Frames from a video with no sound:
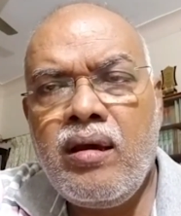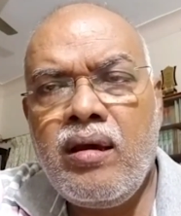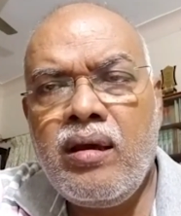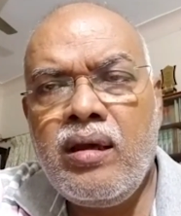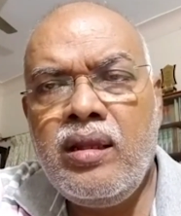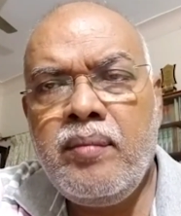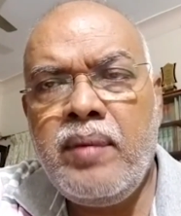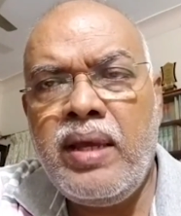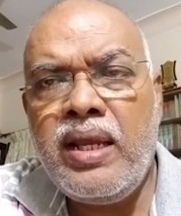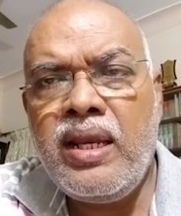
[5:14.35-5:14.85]

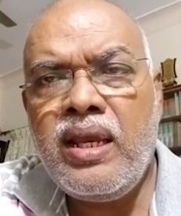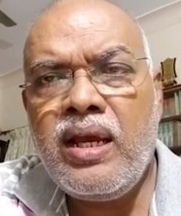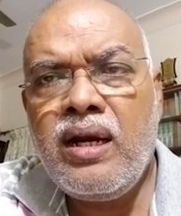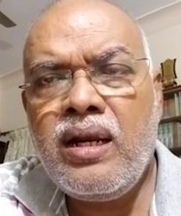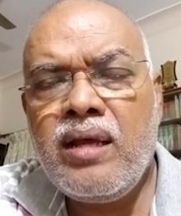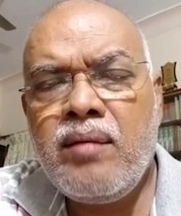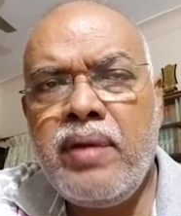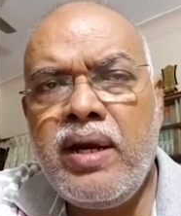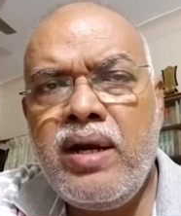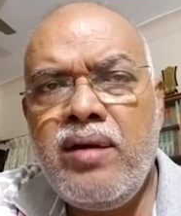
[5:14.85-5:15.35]
இந்த மாதிரி
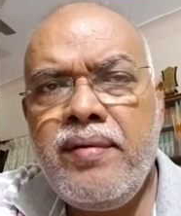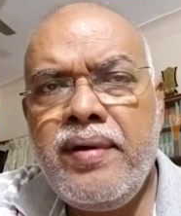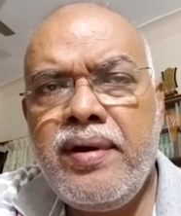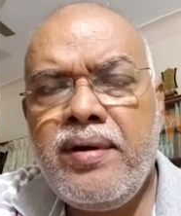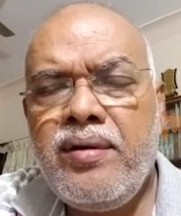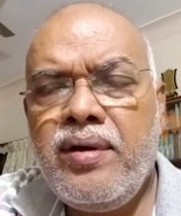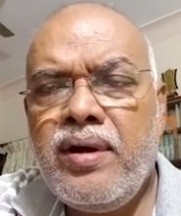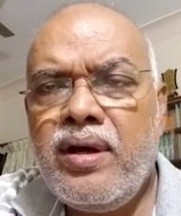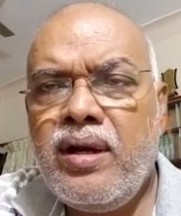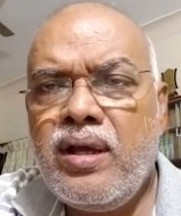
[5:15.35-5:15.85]
எங்களுக்கு பெட்
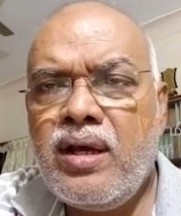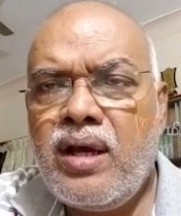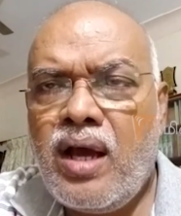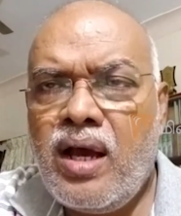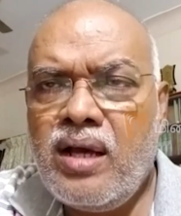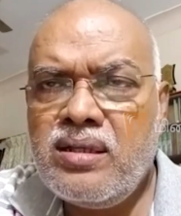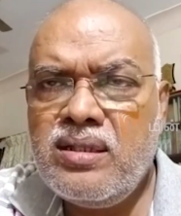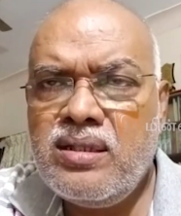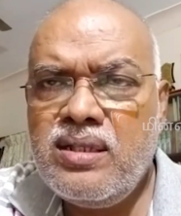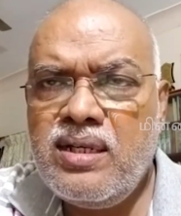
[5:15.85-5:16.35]
வேணும் எங்களுக்கு
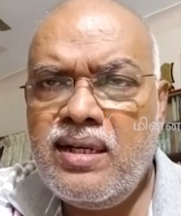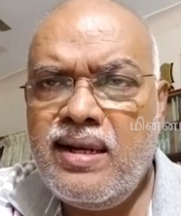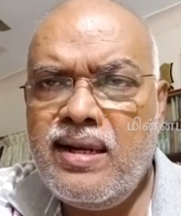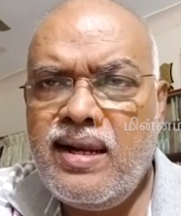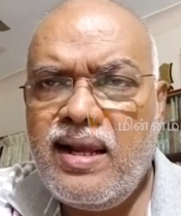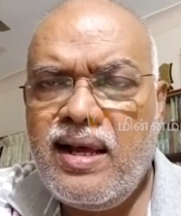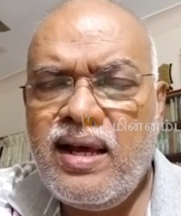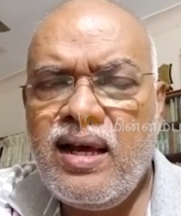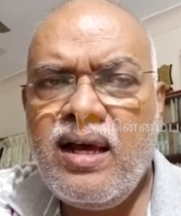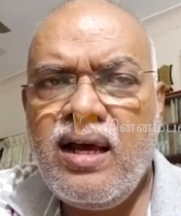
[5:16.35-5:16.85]
ஆக்சிஜன்
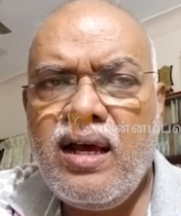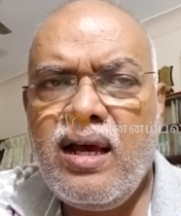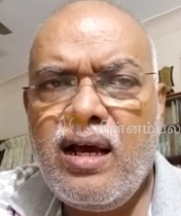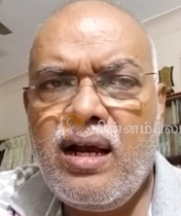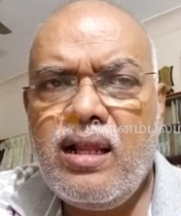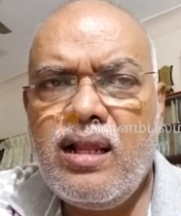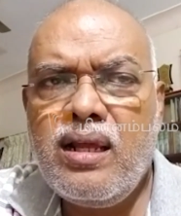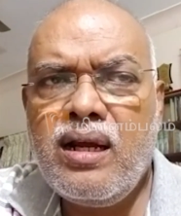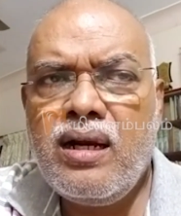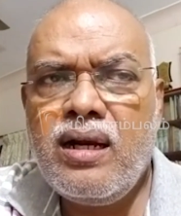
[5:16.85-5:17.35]
இல்லை
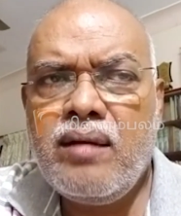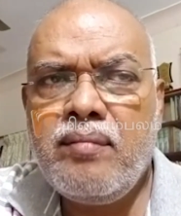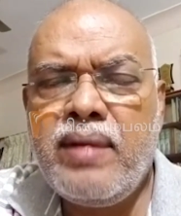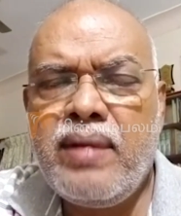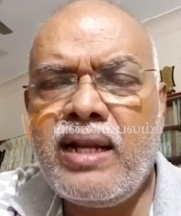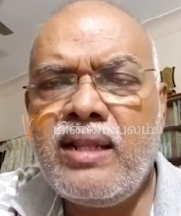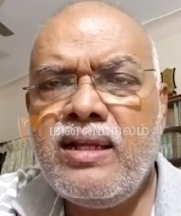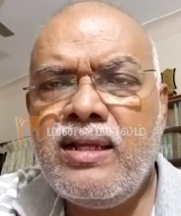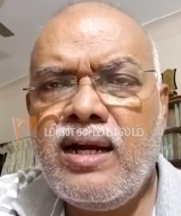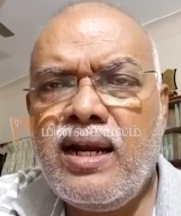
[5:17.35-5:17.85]
அல்லது எங்களுக்கு
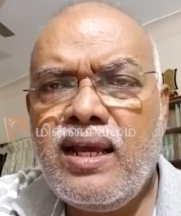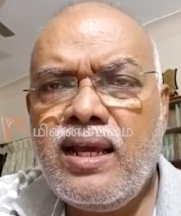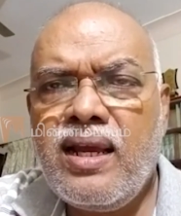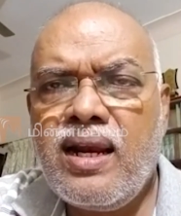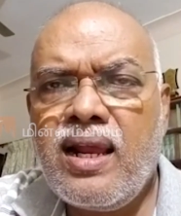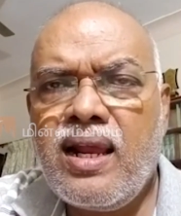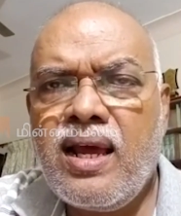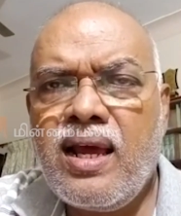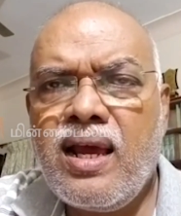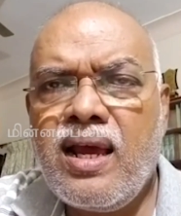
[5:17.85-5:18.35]
மருந்து
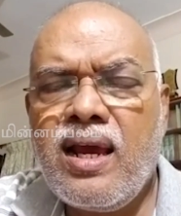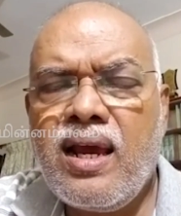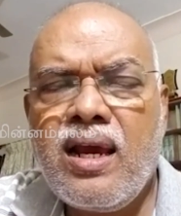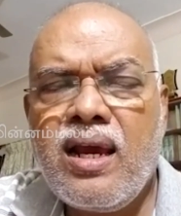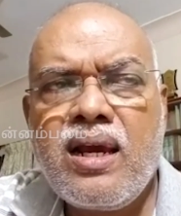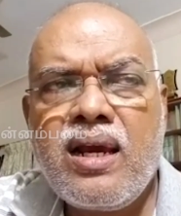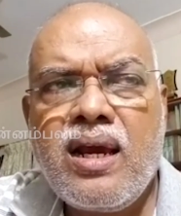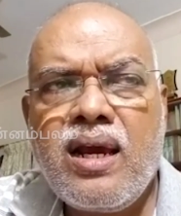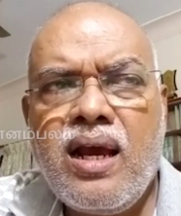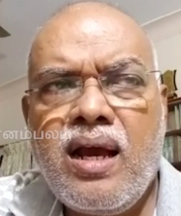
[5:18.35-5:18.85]
கிடைக்கல
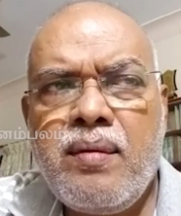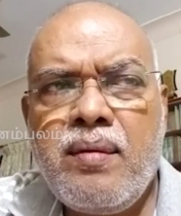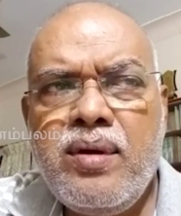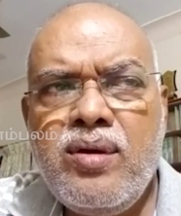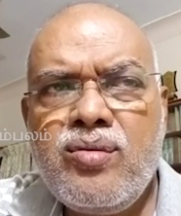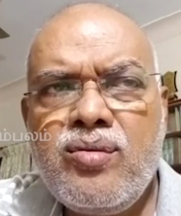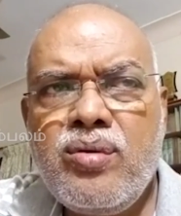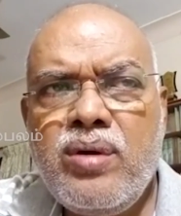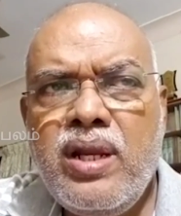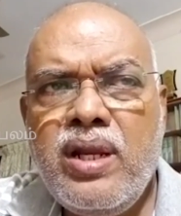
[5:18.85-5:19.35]

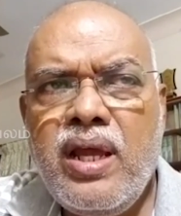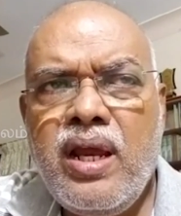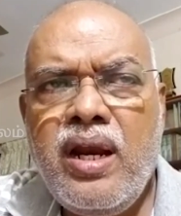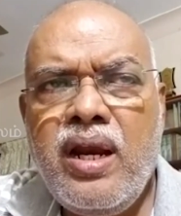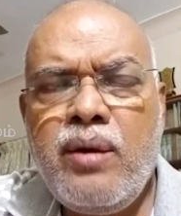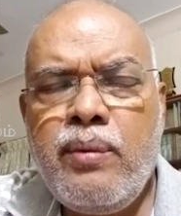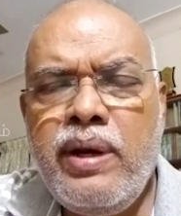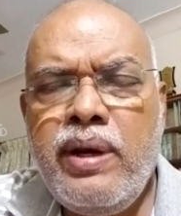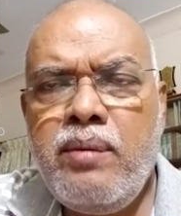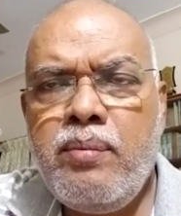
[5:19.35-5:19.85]
அப்படின்னு சொல்லி
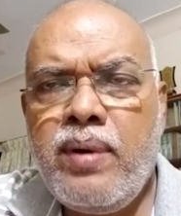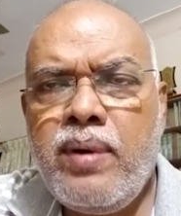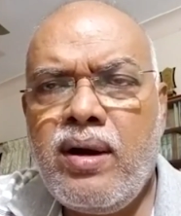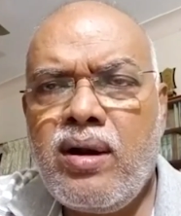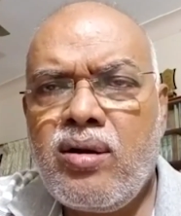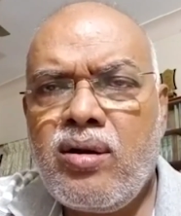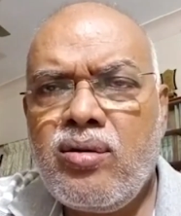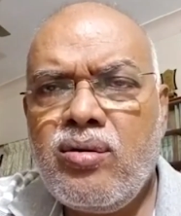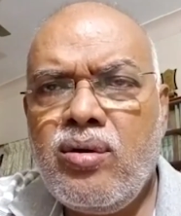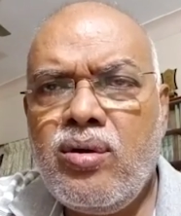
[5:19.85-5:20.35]
ட்வீட்
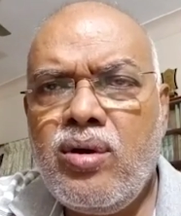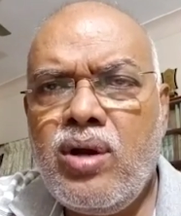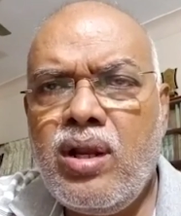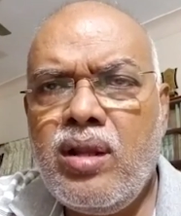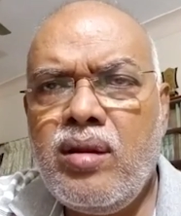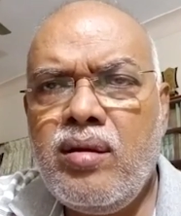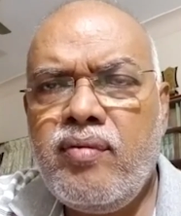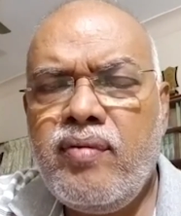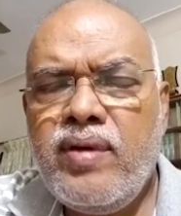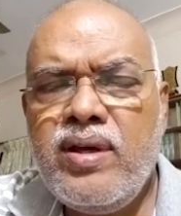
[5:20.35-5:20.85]
பண்ணுறதோ
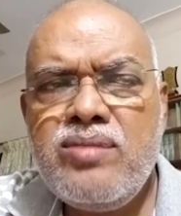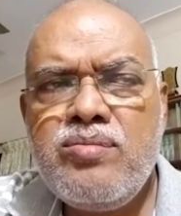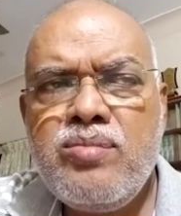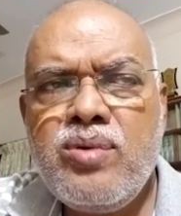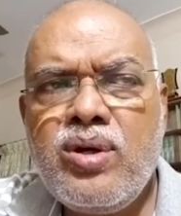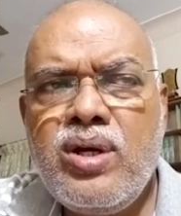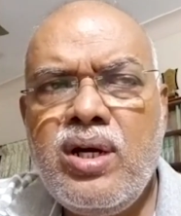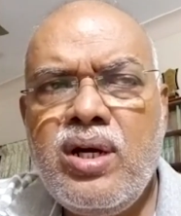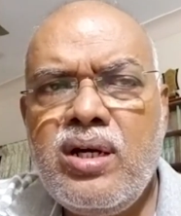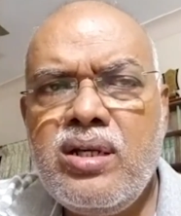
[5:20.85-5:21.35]
அல்லது
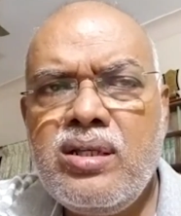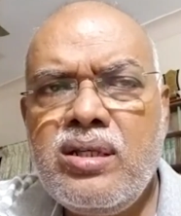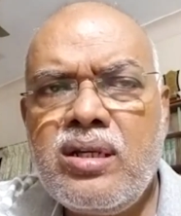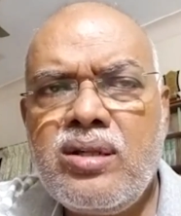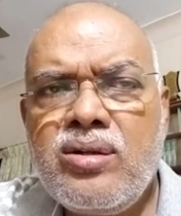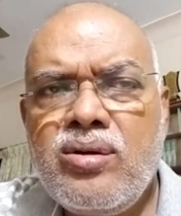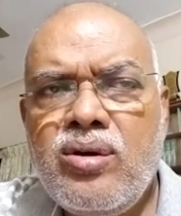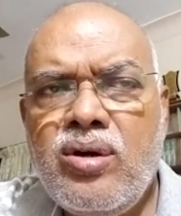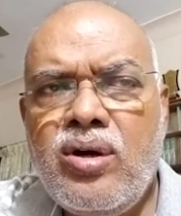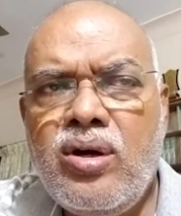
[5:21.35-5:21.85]
ஃபேஸ்புக்கில்
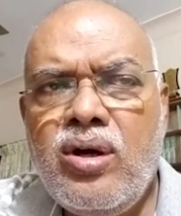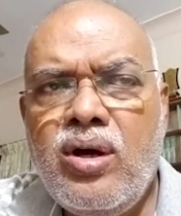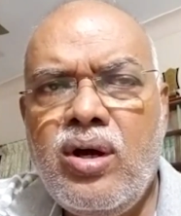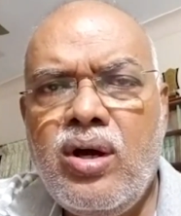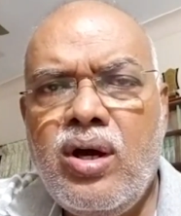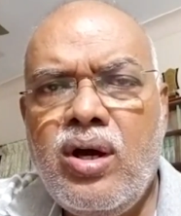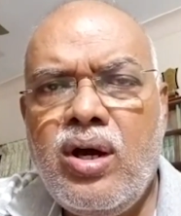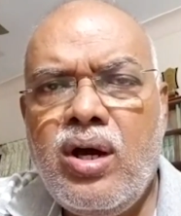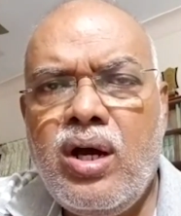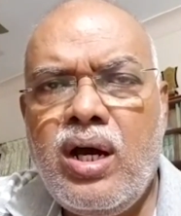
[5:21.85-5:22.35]
எழுதுறதோ
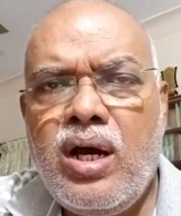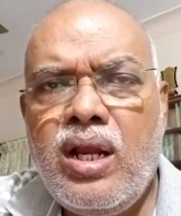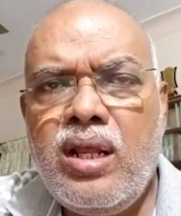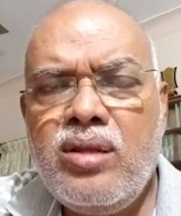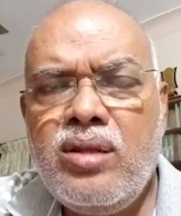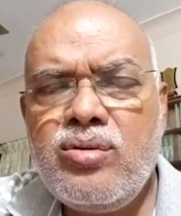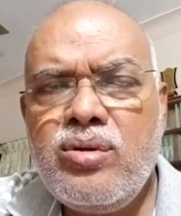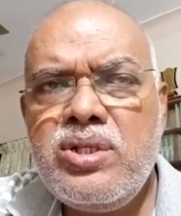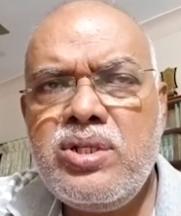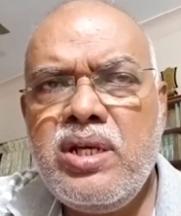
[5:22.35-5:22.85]

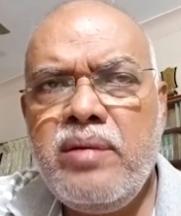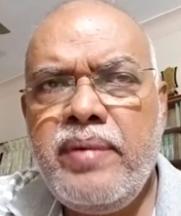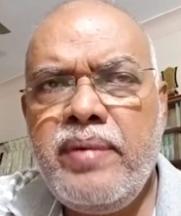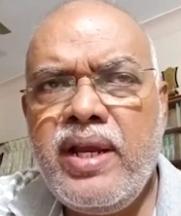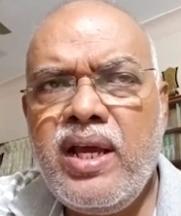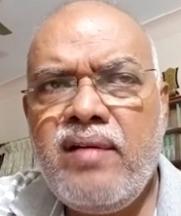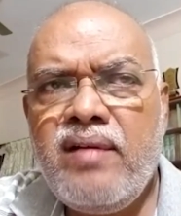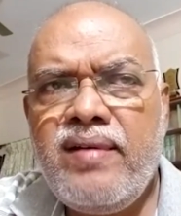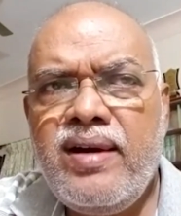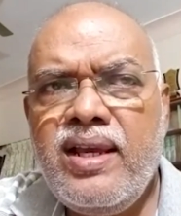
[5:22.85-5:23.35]
அல்லது சோஷியல்
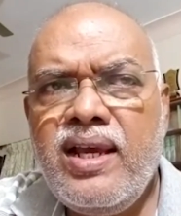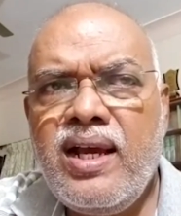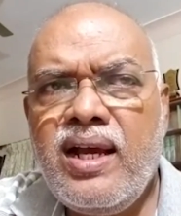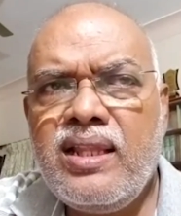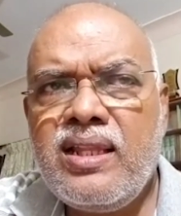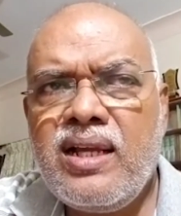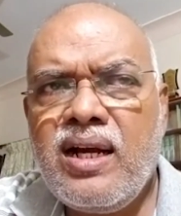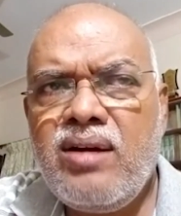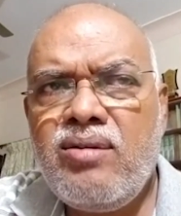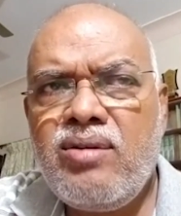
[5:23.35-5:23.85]
மீடியா வழியாக
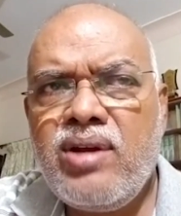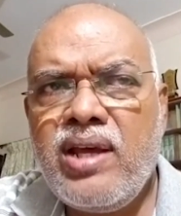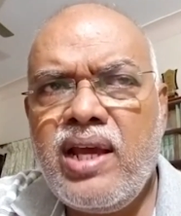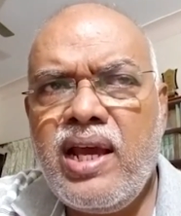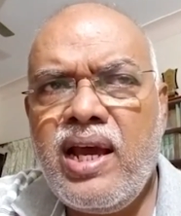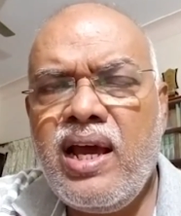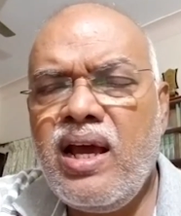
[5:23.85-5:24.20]
தங்களுடைய